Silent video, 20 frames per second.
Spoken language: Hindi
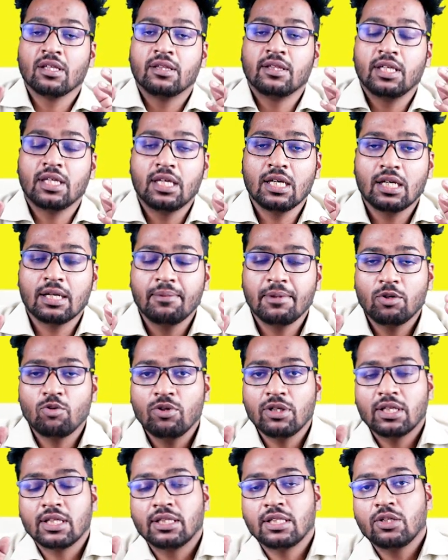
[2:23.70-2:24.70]
देखिए कभी
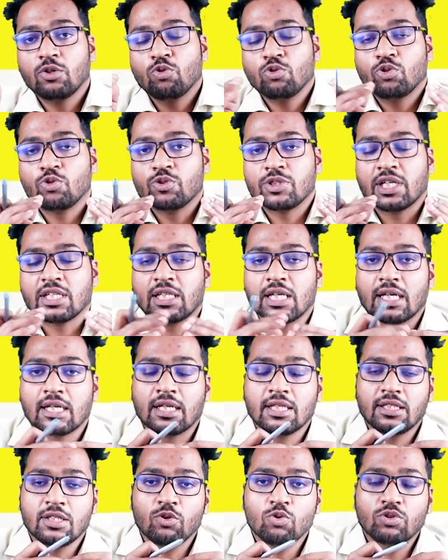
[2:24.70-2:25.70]
कोई गतिरोध हो जाता है
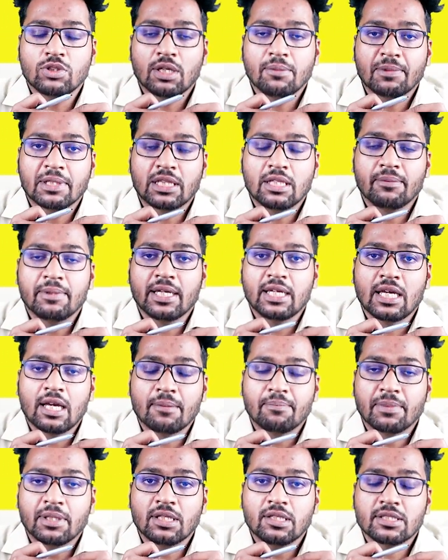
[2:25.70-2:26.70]
गतिरोध का मतलब है
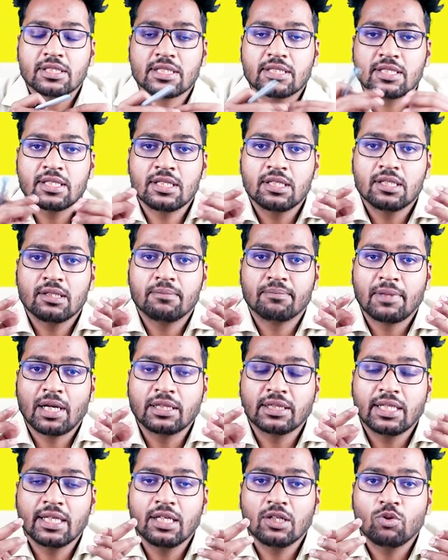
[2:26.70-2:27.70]
यहाँ पर जैसे
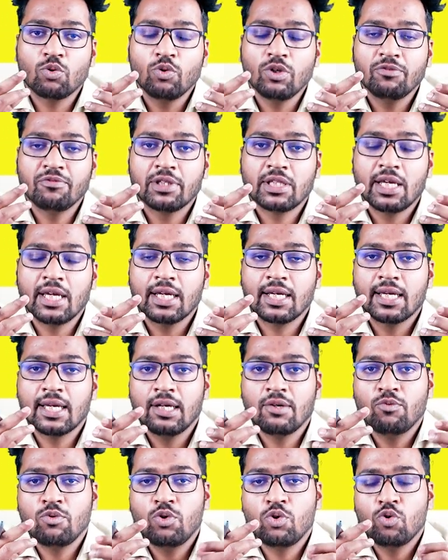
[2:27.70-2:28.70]
मानते हैं कोई विधेयक
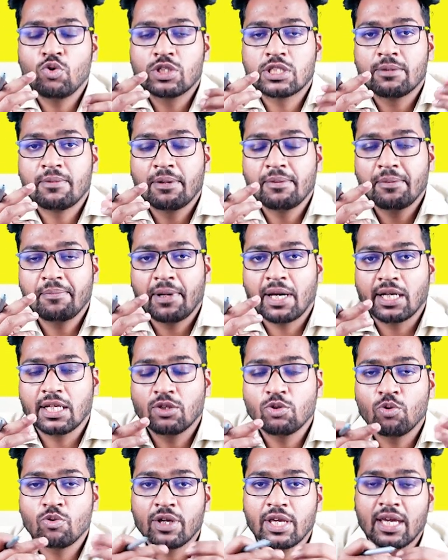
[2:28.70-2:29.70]
है वो लोकसभा में
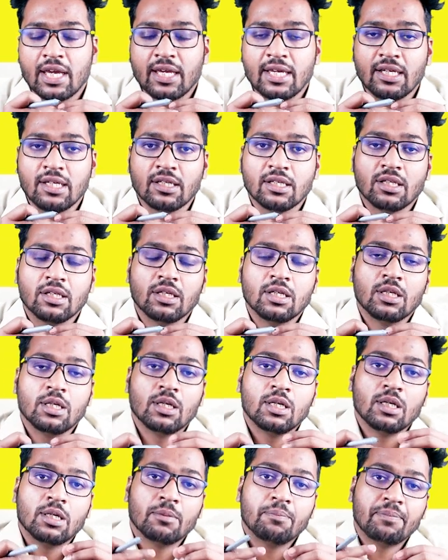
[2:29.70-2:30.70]
पारित हो गया है
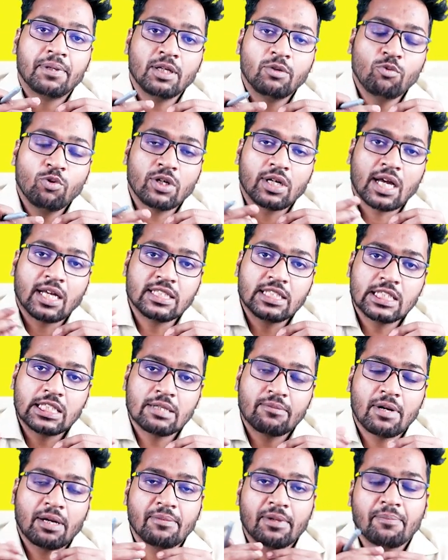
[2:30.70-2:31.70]
फिर वो
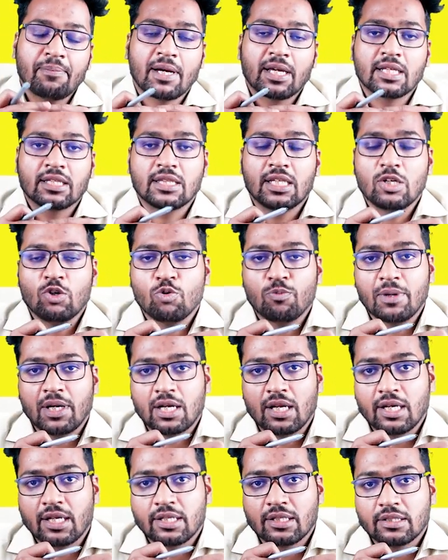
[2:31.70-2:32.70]
राज्यसभा में पारित नहीं हो पा
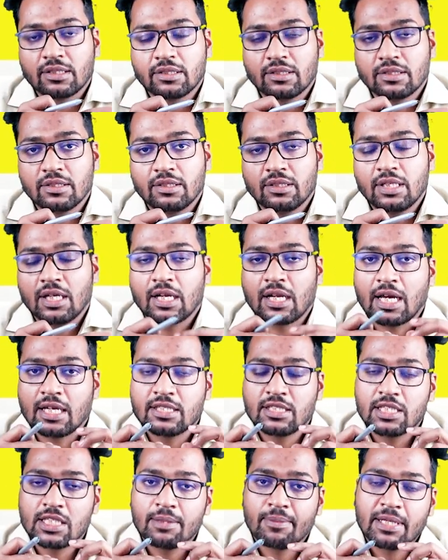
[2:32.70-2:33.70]
रहा है या
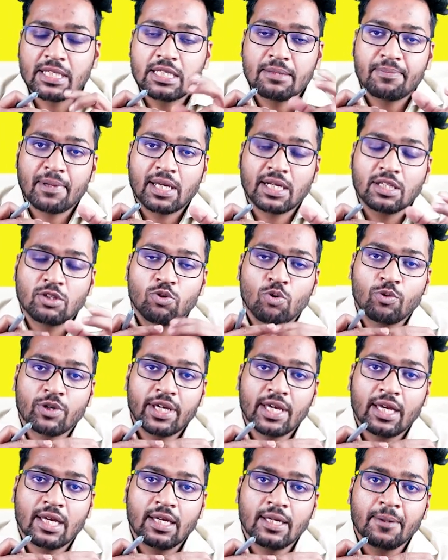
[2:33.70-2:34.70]
राज्यसभा से पारित हो
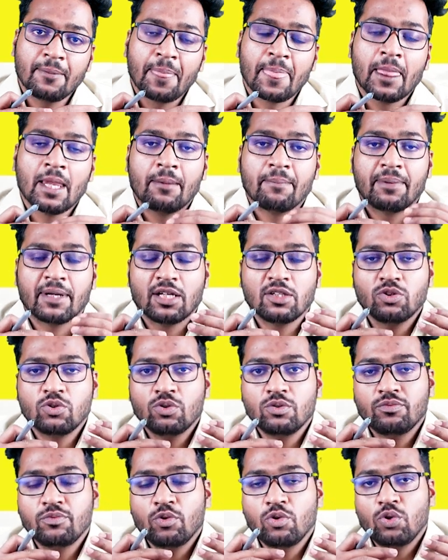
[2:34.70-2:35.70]
गया है
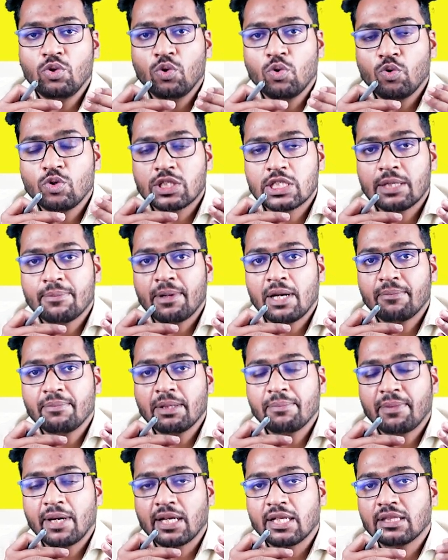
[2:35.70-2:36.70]
परंतु वो लोकसभा
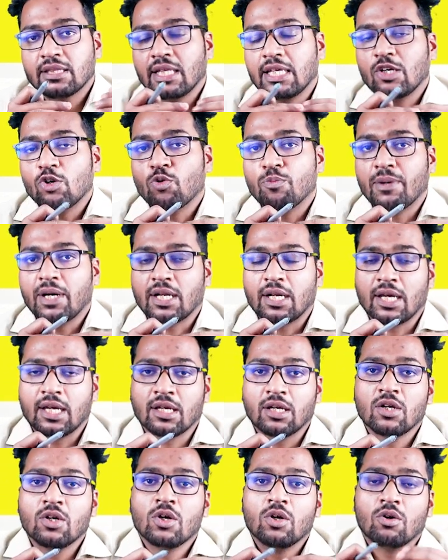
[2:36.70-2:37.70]
में पारित नहीं हो पा रहा
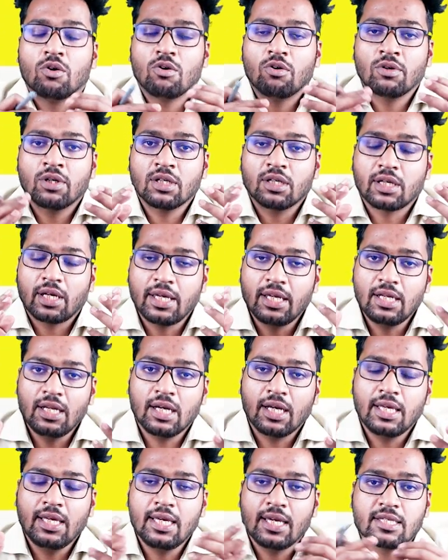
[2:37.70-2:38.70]
है और कहीं ना
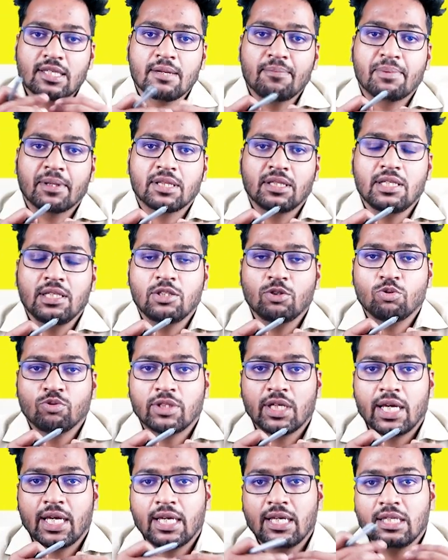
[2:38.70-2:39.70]
कहीं ऐसा प्रतीत
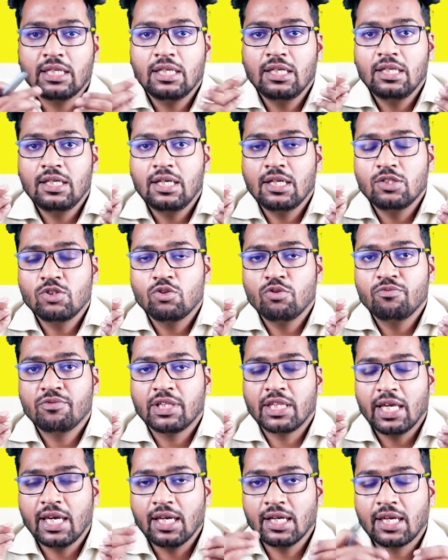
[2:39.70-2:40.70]
होता है कि ये जो
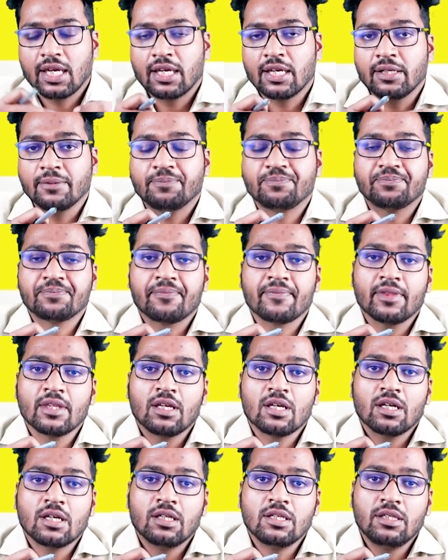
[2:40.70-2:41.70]
विधेयक है
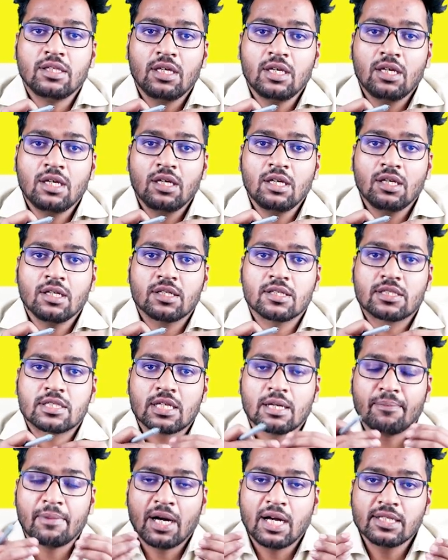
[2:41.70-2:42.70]
ये
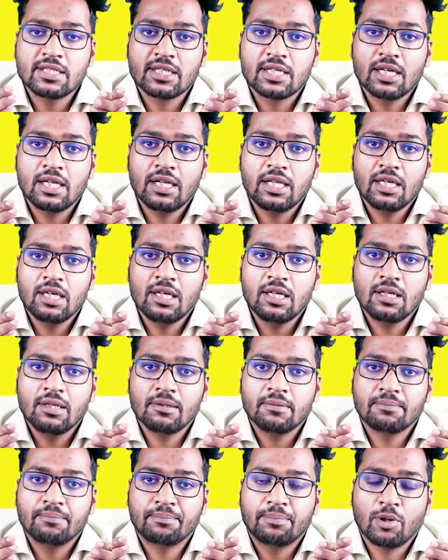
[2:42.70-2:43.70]
समाज के लिए
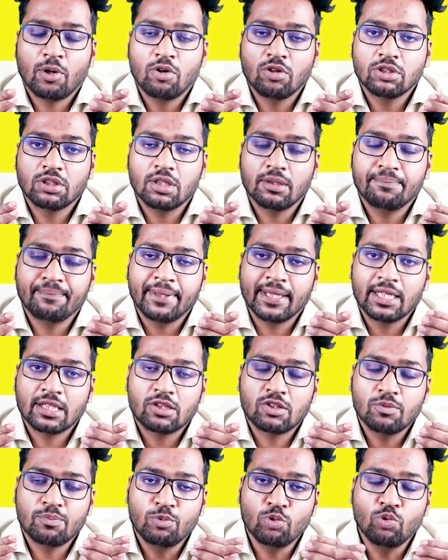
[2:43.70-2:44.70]
बहुत
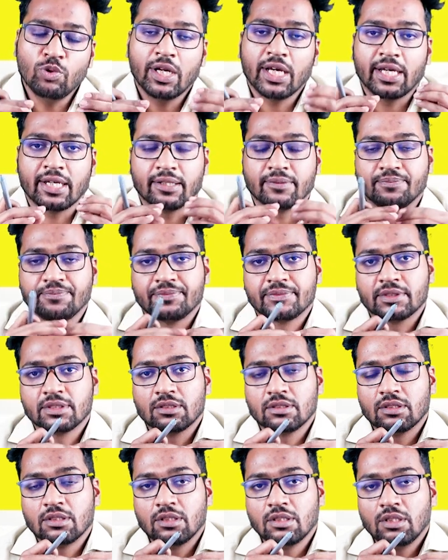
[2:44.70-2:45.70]
महत्वपूर्ण है
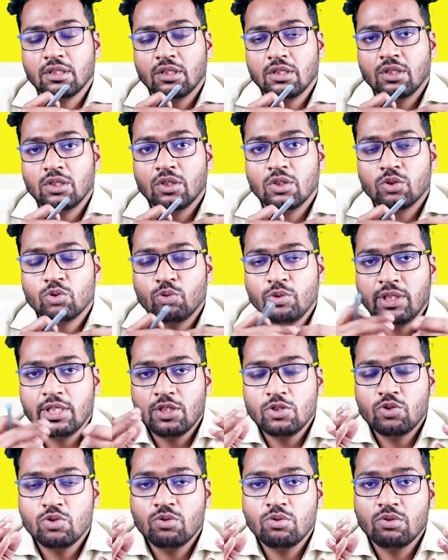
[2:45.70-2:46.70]
तो
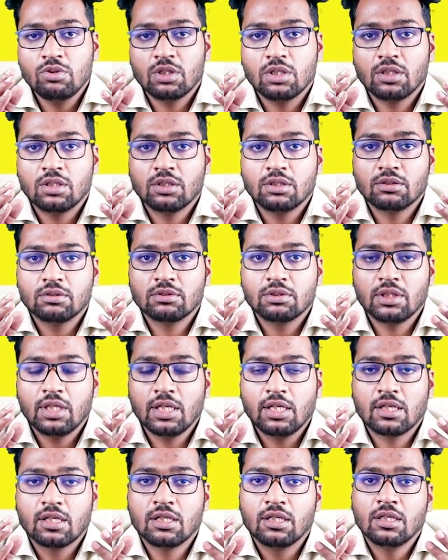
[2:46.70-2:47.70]
ये जो
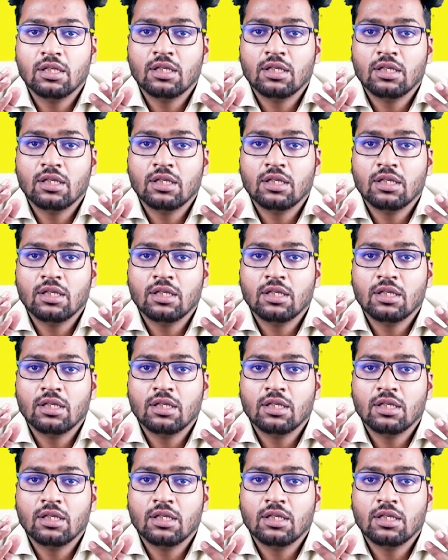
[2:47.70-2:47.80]
एक